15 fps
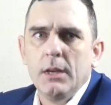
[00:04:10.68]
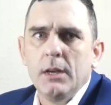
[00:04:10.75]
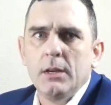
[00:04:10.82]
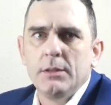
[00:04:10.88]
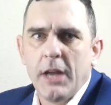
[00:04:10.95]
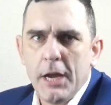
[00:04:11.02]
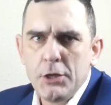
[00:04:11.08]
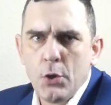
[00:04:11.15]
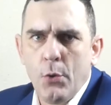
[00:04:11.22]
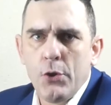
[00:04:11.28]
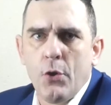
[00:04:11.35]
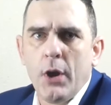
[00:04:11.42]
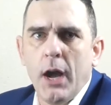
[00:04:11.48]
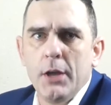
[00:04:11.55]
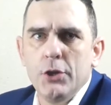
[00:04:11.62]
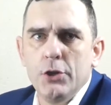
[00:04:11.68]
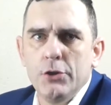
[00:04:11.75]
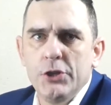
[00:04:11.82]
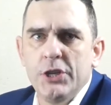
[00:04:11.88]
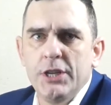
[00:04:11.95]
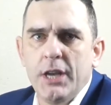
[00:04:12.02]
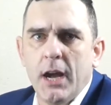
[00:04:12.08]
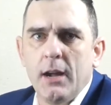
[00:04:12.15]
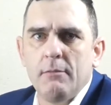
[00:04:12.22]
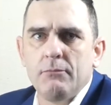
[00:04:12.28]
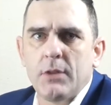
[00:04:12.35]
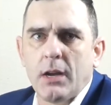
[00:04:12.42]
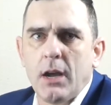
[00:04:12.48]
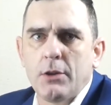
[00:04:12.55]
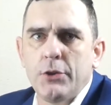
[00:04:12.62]
大統領が友人や
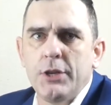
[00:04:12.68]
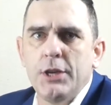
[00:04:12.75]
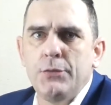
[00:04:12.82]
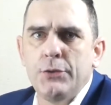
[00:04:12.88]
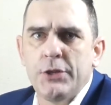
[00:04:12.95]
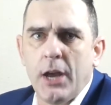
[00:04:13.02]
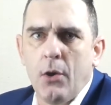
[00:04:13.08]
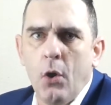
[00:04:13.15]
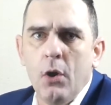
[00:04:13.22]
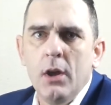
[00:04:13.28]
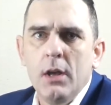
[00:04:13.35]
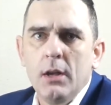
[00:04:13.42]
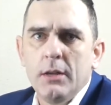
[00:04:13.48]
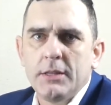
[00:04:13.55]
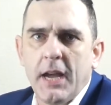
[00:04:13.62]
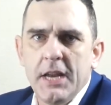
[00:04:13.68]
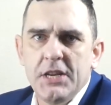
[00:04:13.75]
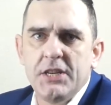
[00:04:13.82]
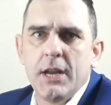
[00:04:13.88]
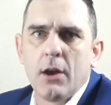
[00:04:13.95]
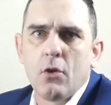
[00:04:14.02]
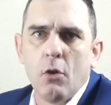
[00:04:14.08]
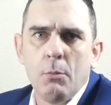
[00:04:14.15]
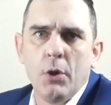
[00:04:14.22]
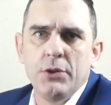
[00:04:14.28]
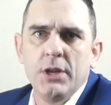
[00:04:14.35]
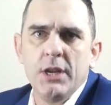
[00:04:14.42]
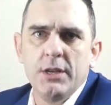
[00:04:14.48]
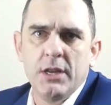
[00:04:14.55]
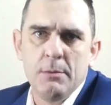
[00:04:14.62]
多額寄付者を大使や顧問
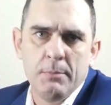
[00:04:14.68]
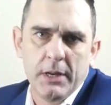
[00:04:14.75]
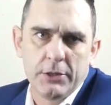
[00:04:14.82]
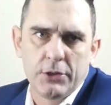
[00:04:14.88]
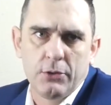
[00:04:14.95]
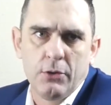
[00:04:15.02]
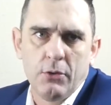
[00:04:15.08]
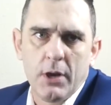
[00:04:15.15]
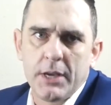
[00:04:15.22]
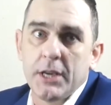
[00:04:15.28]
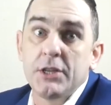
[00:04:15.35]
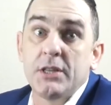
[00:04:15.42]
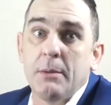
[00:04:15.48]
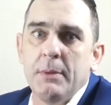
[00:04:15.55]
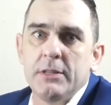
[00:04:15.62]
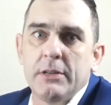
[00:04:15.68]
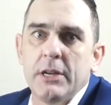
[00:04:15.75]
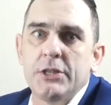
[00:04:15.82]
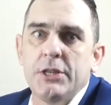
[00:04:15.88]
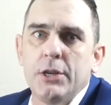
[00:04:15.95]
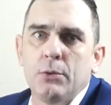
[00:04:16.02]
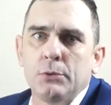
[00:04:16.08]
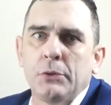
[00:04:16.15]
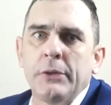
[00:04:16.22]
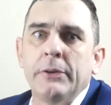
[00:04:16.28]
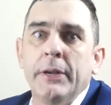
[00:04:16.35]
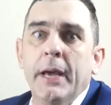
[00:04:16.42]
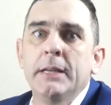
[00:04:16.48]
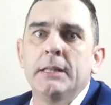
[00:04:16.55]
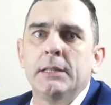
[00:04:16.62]
に任命するのは決して珍しいことで
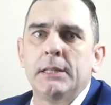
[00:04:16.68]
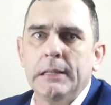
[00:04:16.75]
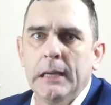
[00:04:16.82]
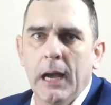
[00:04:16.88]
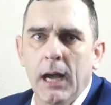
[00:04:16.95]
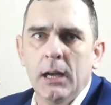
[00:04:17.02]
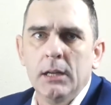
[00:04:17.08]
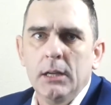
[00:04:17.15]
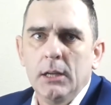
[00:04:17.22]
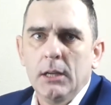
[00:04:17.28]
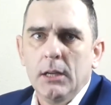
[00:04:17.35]
はないですが